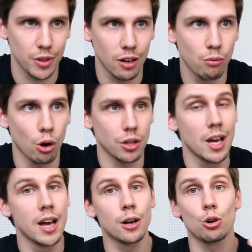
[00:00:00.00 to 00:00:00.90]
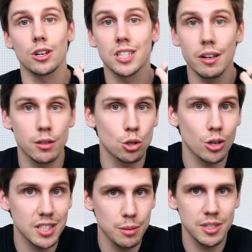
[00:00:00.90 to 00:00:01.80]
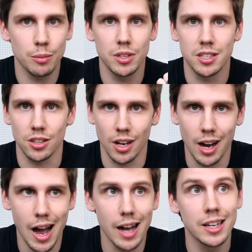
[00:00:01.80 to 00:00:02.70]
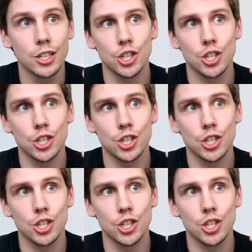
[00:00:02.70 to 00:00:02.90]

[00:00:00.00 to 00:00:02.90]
Так вот, Core i7 4770K,